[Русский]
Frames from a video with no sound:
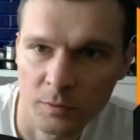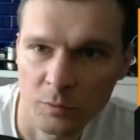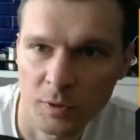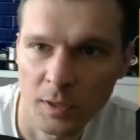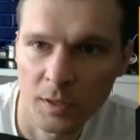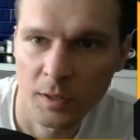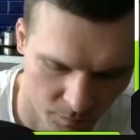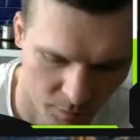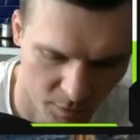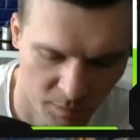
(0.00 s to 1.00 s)
сюда
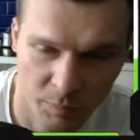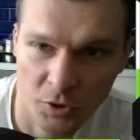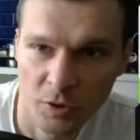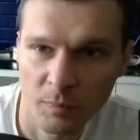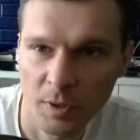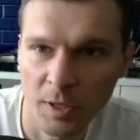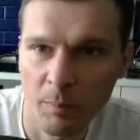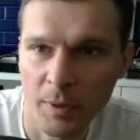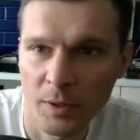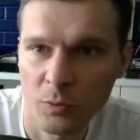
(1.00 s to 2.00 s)
спишем
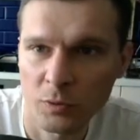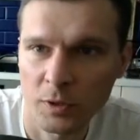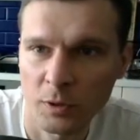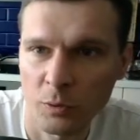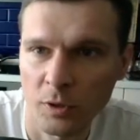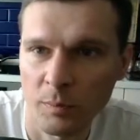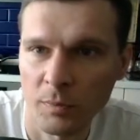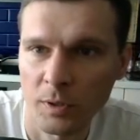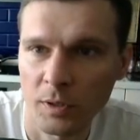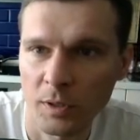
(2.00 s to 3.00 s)
компанию, с которой
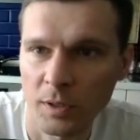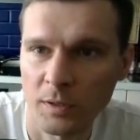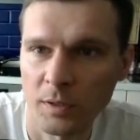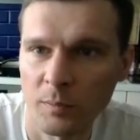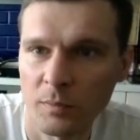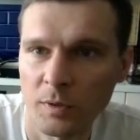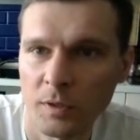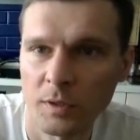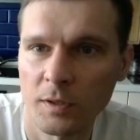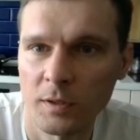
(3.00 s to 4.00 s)
мы хотим
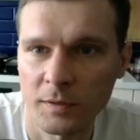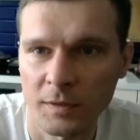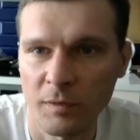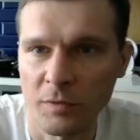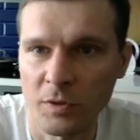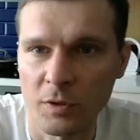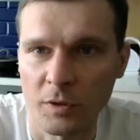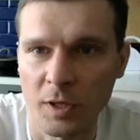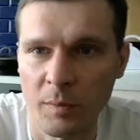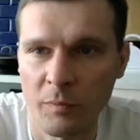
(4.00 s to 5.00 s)
сравнить
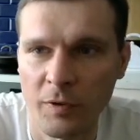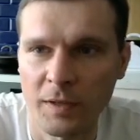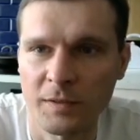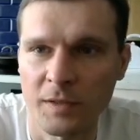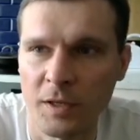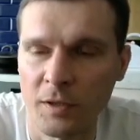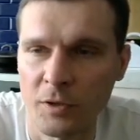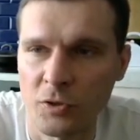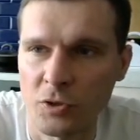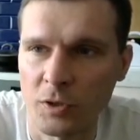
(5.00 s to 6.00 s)
это. MFAS
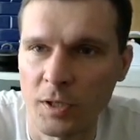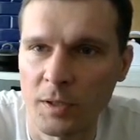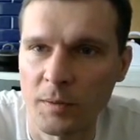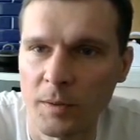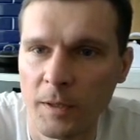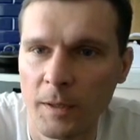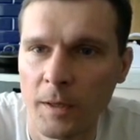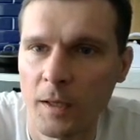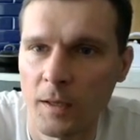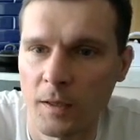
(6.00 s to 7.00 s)
Energy, да.
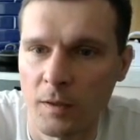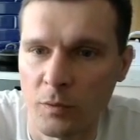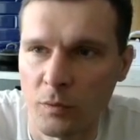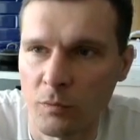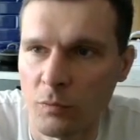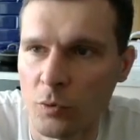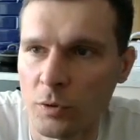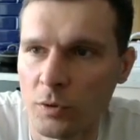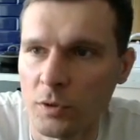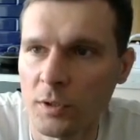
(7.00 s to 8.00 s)
А,
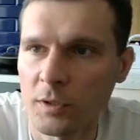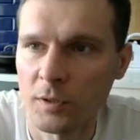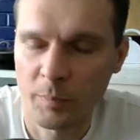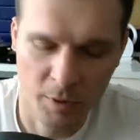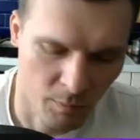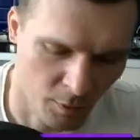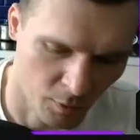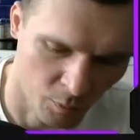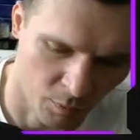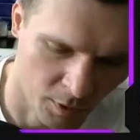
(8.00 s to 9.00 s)
вот. Или, к
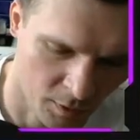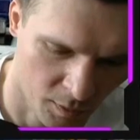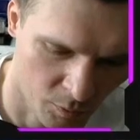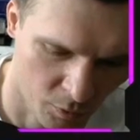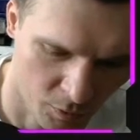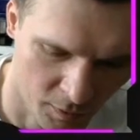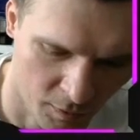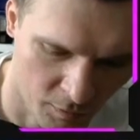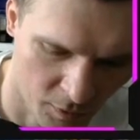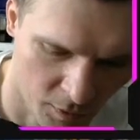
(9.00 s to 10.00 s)
примеру, мы хотим ее
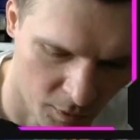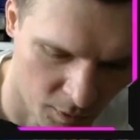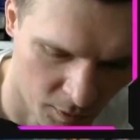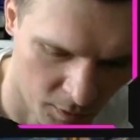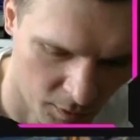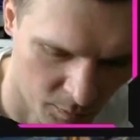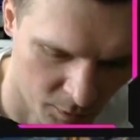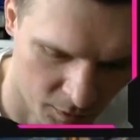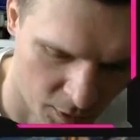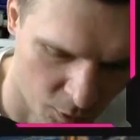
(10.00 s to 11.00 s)
сравнить а, там,
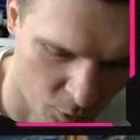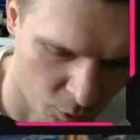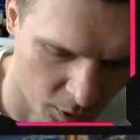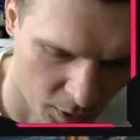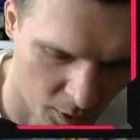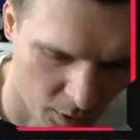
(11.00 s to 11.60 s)
с Toyota.